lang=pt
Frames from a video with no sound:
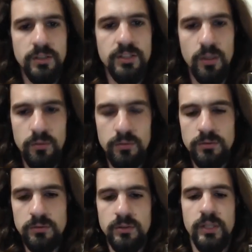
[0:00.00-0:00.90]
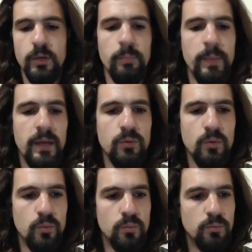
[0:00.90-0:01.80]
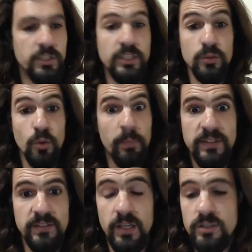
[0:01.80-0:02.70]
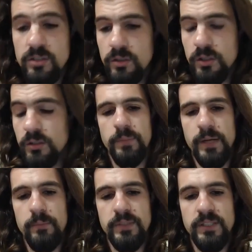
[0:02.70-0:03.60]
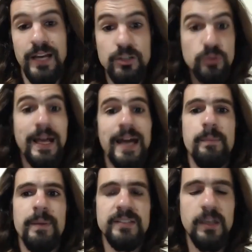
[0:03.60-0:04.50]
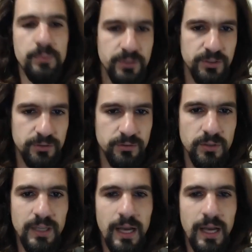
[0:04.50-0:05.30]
Então, eu pego um entorpecente para me ajudar a passar por isso.